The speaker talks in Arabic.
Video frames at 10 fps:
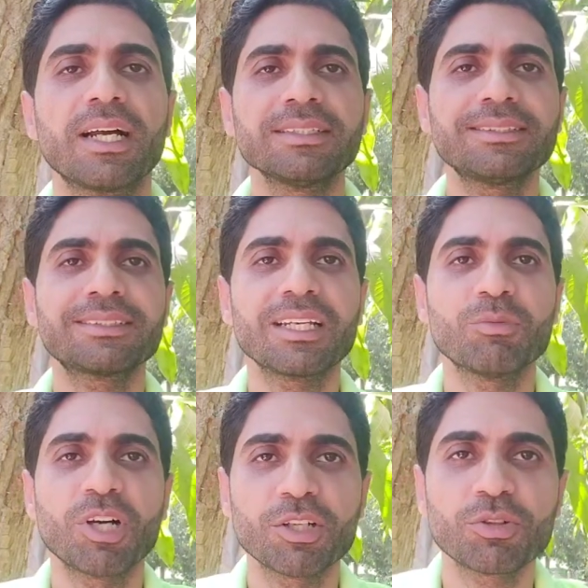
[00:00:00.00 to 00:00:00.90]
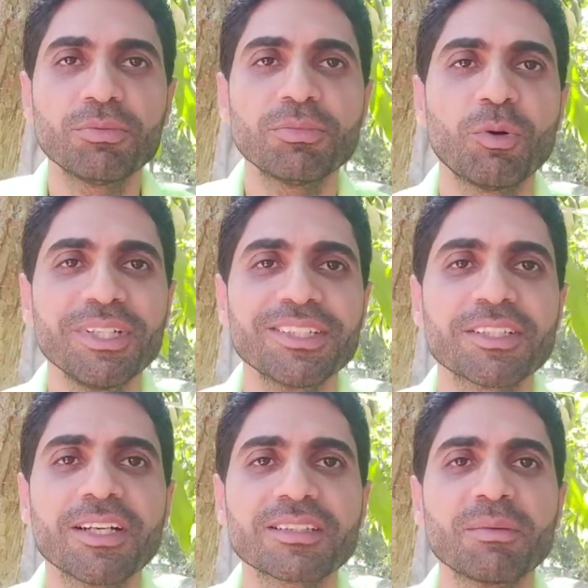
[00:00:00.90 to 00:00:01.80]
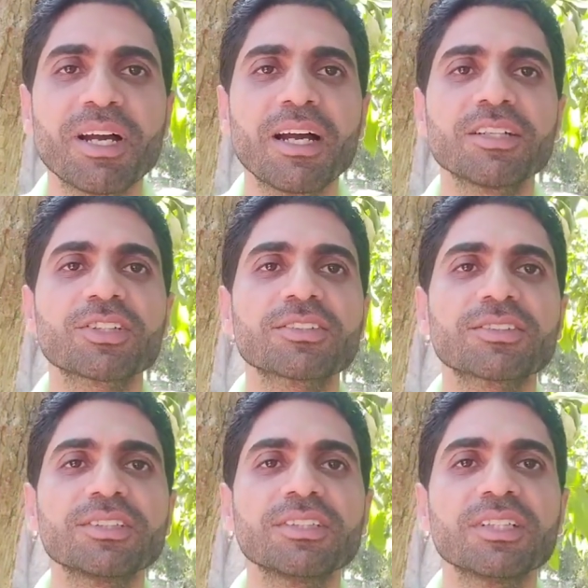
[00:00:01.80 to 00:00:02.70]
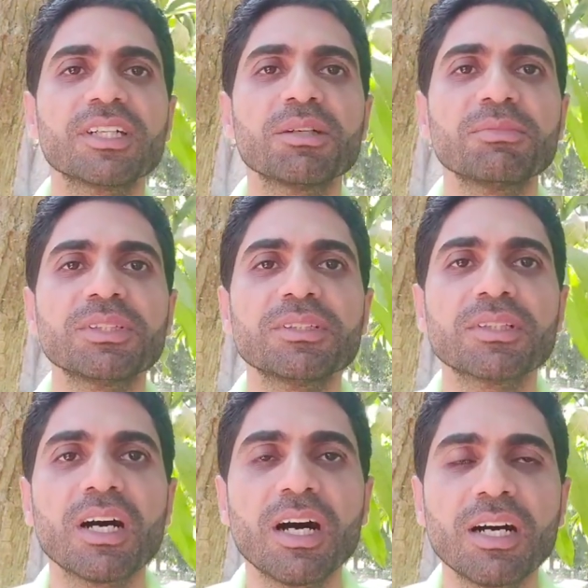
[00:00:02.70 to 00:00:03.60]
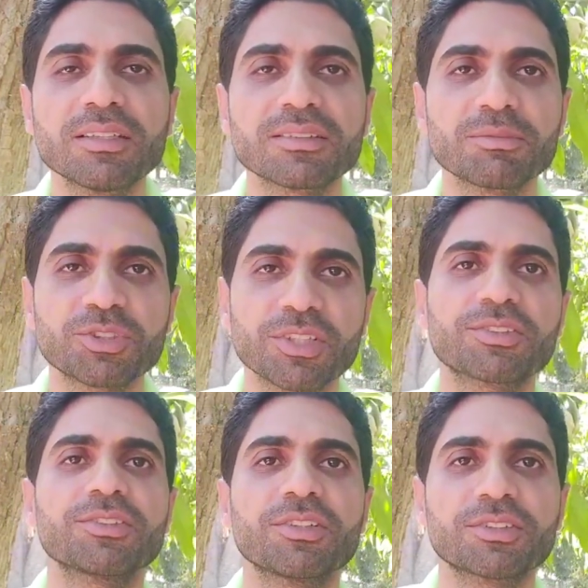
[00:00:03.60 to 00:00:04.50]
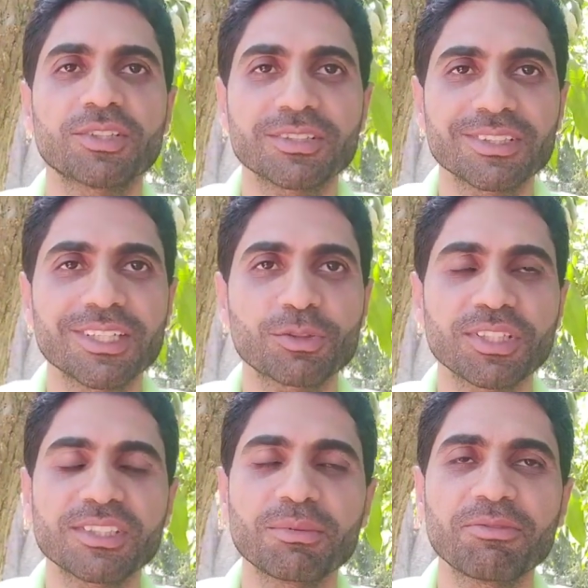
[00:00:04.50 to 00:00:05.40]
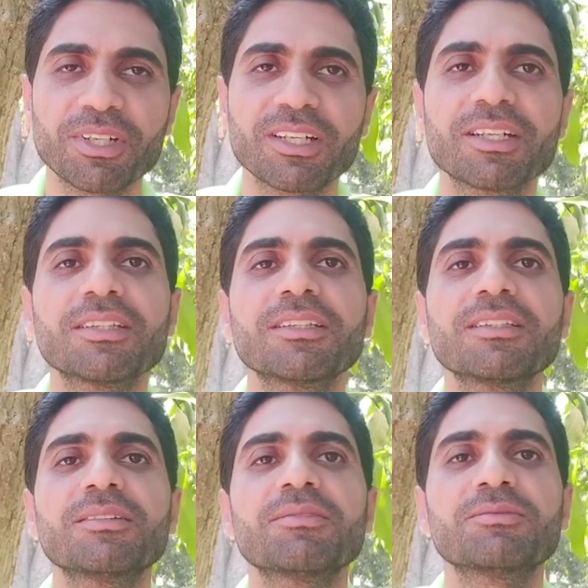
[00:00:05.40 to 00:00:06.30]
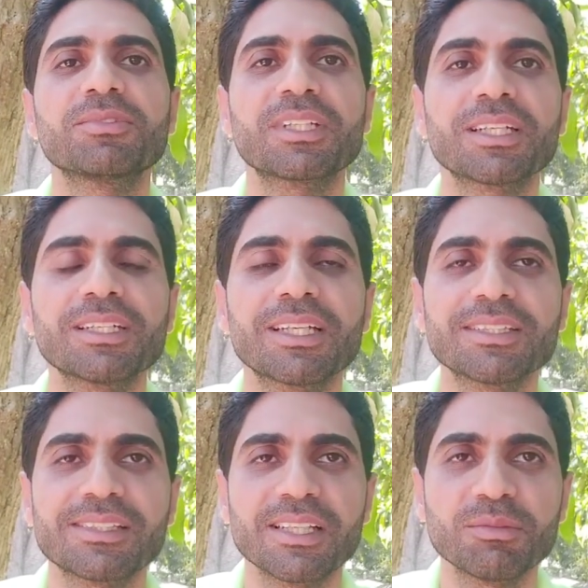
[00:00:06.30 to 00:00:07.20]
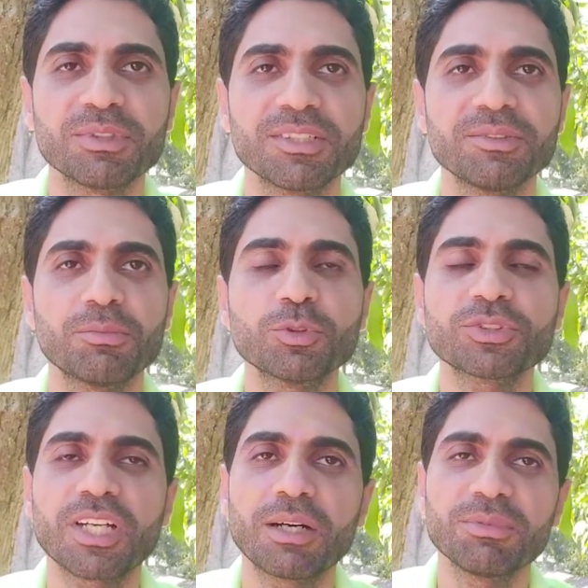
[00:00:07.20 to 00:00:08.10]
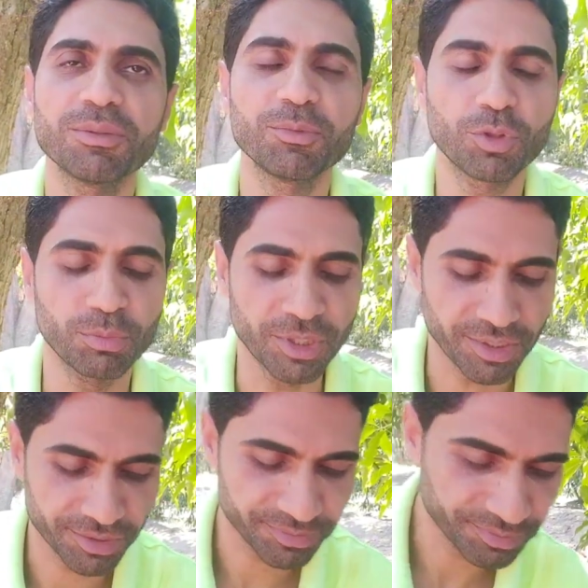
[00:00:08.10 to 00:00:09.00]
السلام عليكم موعدنا النهارده مع شخصيه من اعظم الشخصيات شخصيه يحتذى بها فعلا في تاريخنا الاسلامي مصعب ابن عمير